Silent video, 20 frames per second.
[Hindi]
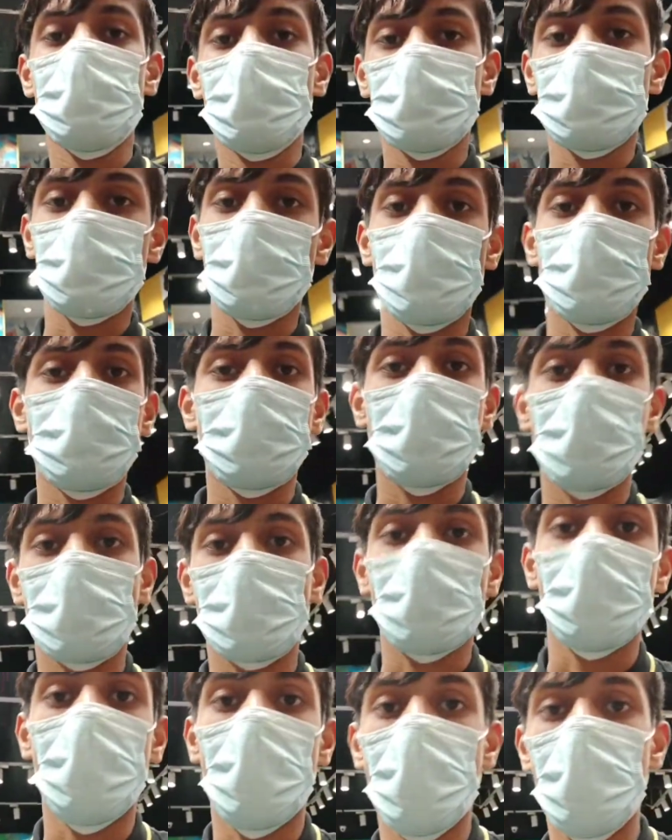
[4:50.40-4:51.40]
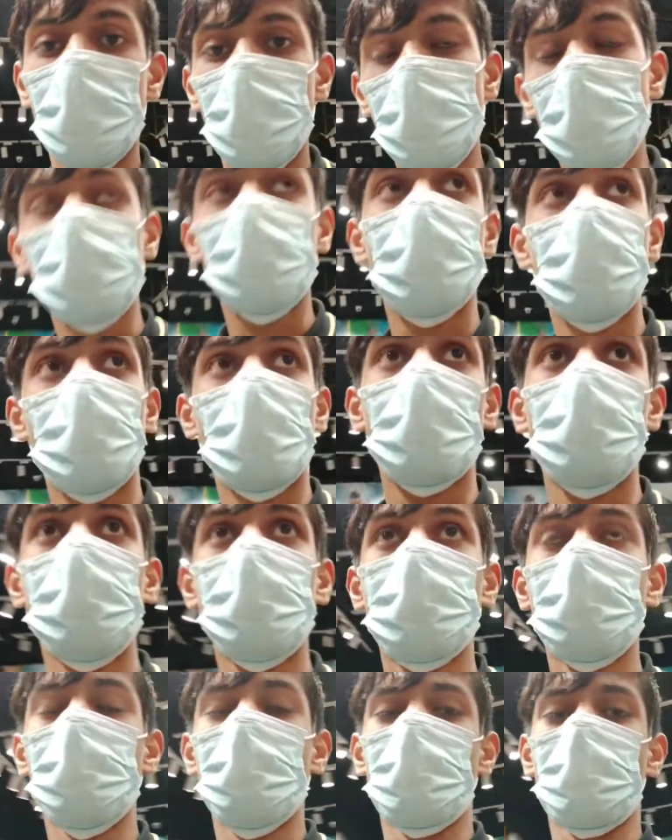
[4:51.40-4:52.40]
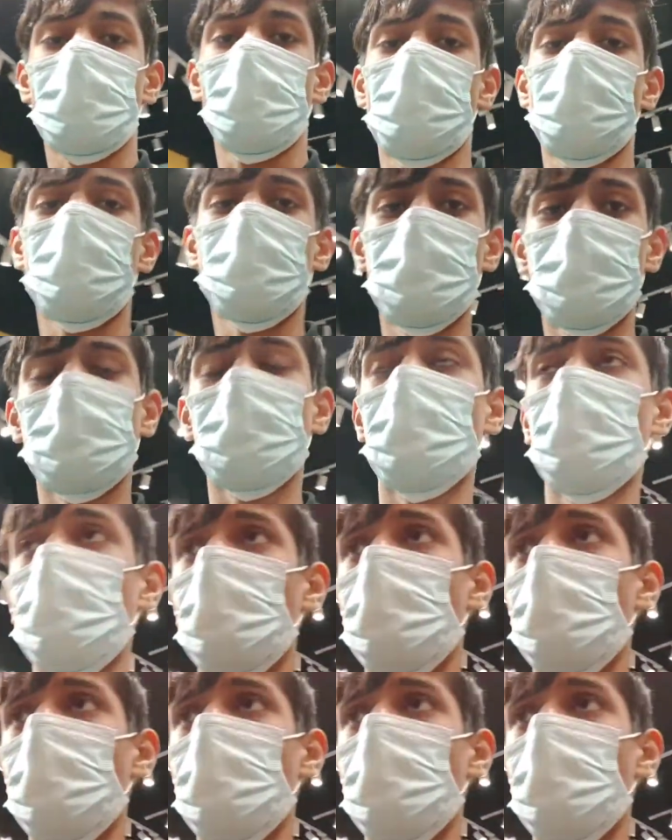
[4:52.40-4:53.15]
तो स्टोर में तो कोई है नहीं अभी तो मैं अकेला हूँ